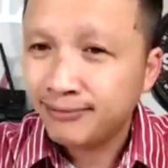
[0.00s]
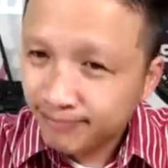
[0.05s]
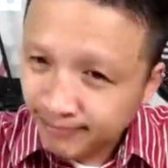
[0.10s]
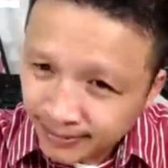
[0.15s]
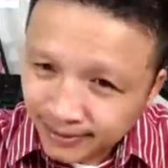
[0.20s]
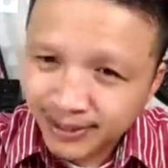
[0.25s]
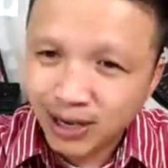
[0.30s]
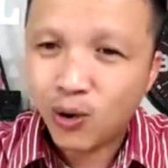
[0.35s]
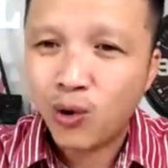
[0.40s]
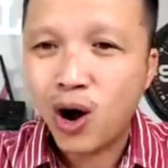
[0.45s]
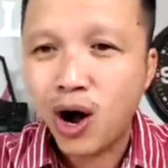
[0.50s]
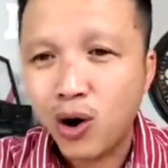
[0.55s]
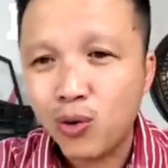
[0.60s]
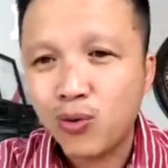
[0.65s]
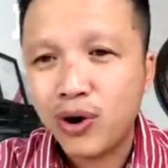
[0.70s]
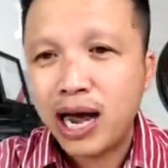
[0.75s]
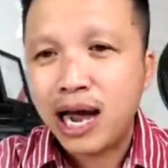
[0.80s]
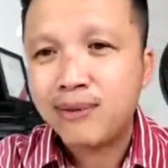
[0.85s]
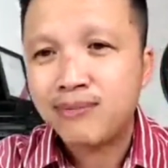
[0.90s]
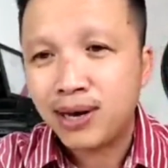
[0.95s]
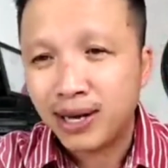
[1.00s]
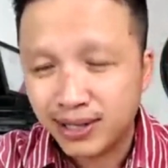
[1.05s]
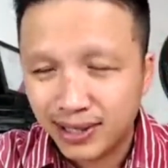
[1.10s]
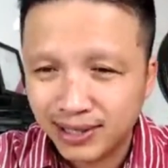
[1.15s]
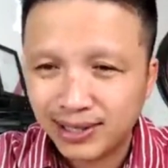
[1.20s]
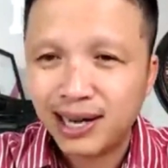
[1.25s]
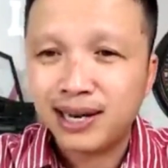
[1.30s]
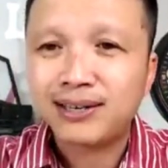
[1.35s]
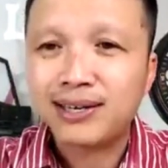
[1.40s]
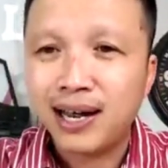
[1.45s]
thì câu hỏi của
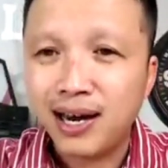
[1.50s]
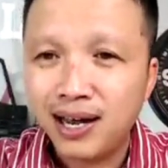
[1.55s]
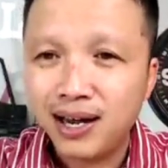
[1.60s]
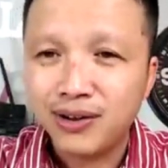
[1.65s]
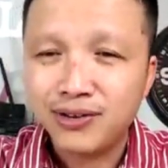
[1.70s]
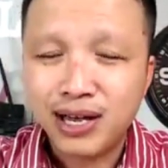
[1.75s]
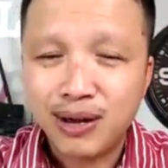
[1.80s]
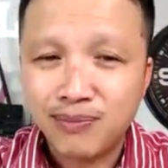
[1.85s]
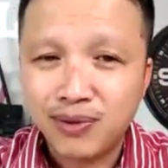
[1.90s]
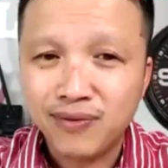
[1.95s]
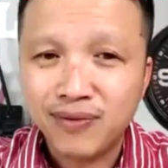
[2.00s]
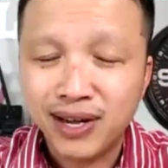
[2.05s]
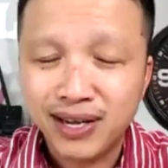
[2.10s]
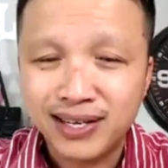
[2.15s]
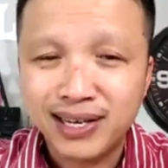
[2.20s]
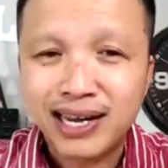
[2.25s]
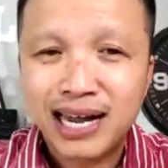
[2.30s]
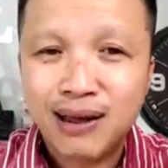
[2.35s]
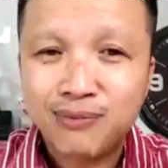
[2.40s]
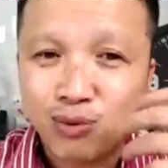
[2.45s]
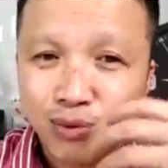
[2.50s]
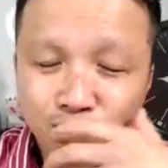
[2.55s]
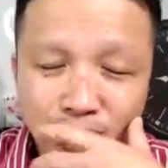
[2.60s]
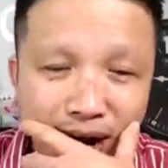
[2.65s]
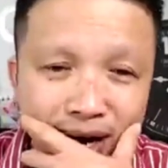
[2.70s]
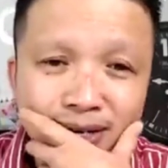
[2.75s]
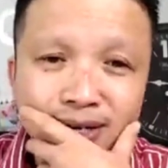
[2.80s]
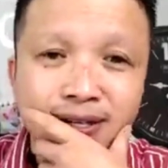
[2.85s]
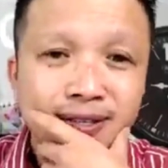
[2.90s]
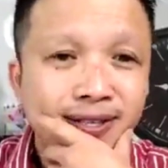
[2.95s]
em anh sẽ anh trả lời cho em như vậy chắc
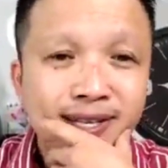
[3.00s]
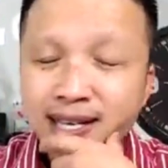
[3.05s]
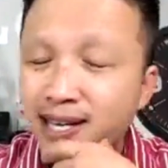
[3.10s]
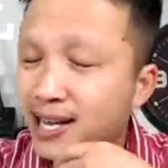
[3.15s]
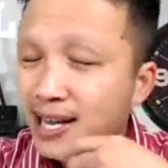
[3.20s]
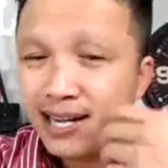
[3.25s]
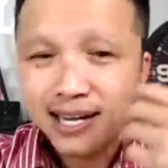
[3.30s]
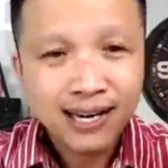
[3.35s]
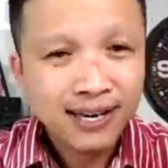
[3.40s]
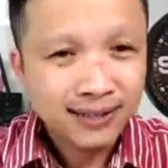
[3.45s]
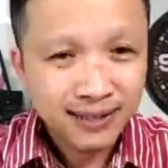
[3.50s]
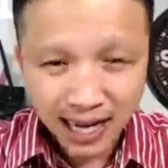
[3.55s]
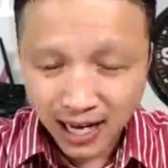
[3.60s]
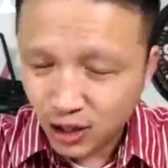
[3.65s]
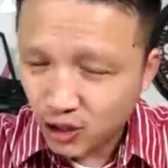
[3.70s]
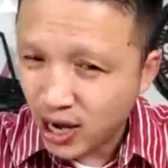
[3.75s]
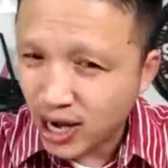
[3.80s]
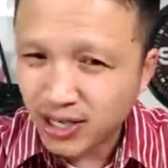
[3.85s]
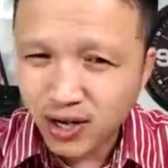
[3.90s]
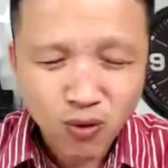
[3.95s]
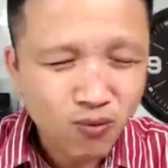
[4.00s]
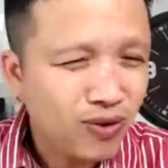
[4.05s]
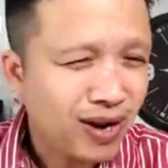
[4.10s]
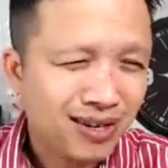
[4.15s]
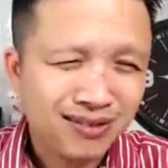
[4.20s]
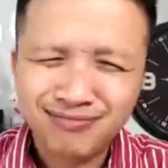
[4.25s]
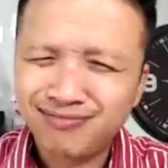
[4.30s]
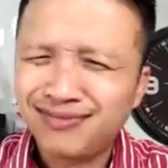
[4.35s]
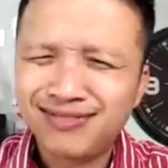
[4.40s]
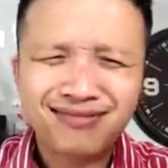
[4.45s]
em cũng đáng được tại
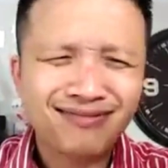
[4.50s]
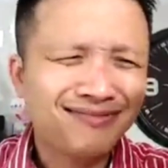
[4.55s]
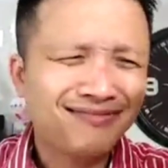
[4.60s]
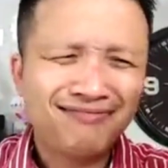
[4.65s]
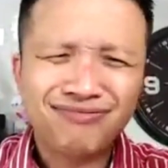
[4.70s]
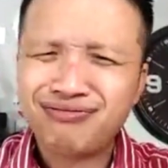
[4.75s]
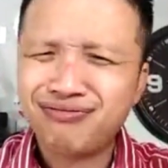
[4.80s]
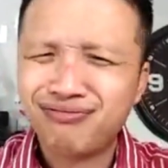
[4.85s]
stress công việc